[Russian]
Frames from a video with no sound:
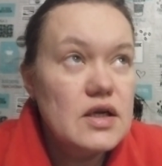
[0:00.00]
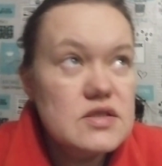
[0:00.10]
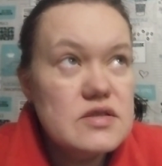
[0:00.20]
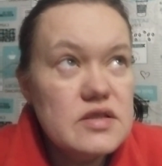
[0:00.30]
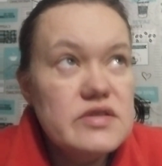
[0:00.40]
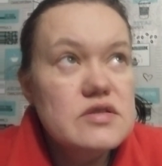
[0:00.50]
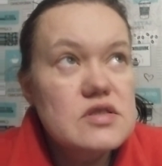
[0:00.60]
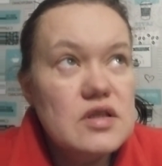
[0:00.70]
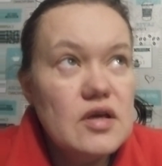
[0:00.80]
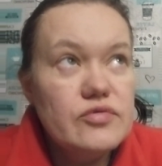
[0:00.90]
Константин
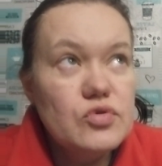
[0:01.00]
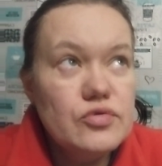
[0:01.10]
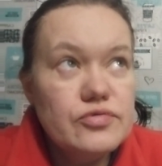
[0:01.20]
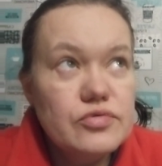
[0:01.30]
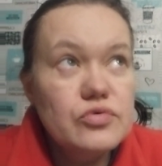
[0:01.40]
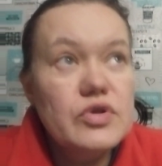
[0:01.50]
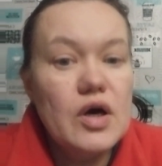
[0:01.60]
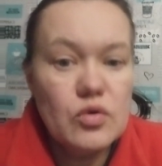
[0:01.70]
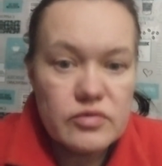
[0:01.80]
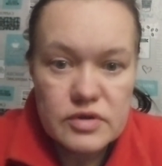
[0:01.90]
Соловьев, ну
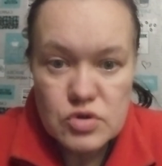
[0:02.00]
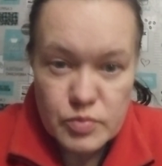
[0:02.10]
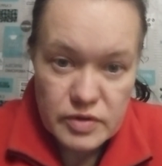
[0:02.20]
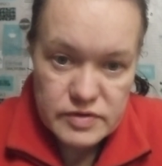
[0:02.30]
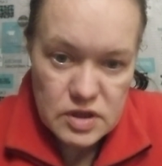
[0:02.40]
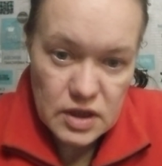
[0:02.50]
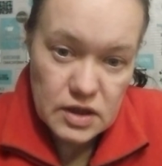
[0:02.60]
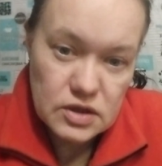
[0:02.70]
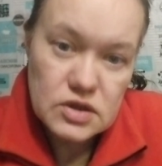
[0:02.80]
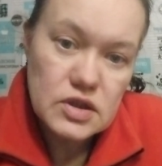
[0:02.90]
да, он особенно в
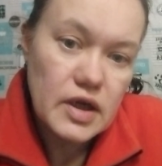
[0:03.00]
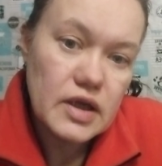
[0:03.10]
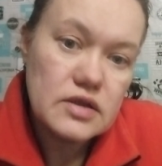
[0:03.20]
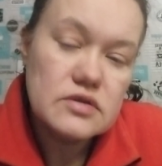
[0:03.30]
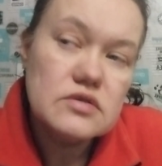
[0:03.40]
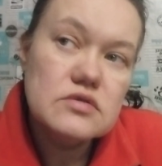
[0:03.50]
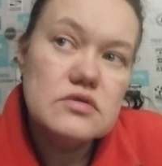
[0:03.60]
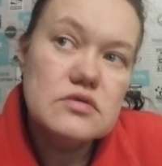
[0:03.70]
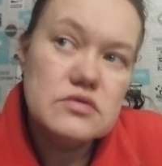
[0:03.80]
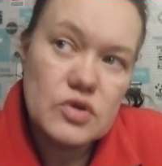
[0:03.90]
сериалах играет, э,
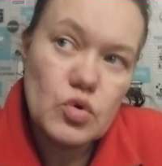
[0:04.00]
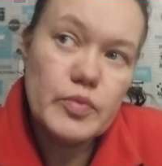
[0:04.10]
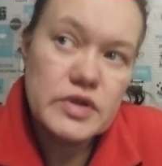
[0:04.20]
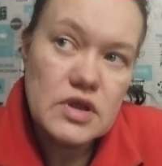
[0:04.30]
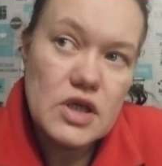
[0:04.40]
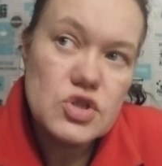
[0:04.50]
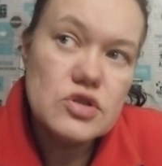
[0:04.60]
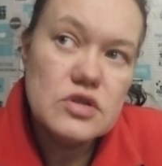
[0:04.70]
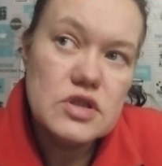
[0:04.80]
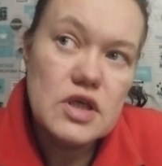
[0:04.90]
ну, такой
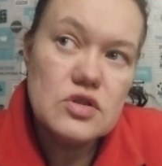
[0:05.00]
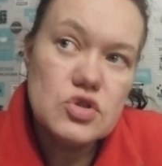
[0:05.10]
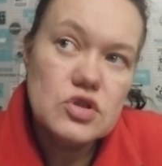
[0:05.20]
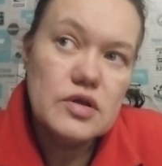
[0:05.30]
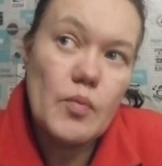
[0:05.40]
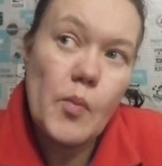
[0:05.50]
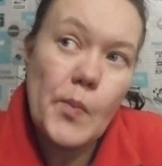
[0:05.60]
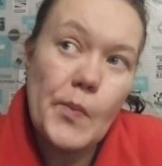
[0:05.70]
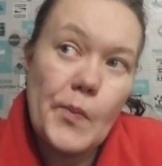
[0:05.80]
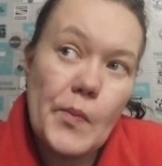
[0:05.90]
подкачанный дядечка.
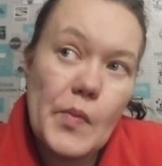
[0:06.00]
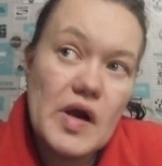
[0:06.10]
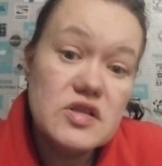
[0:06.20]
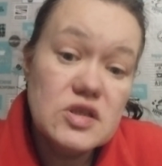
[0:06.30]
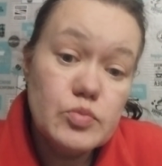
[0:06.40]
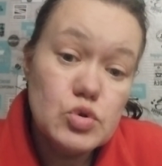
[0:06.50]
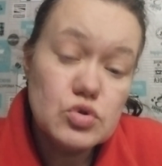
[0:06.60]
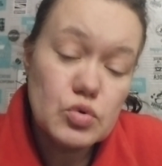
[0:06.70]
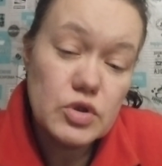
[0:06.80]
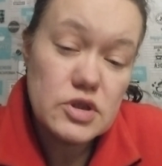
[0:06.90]
Три
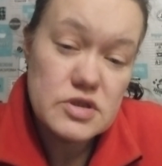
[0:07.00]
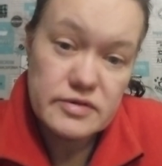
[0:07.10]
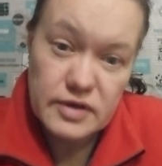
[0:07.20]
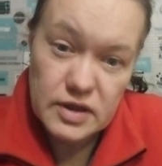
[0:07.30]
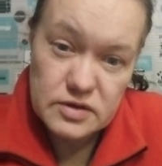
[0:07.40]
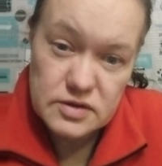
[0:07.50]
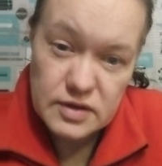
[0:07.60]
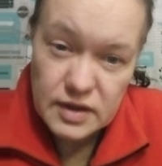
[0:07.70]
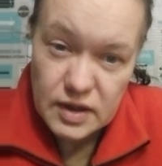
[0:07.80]
плюс кот называется.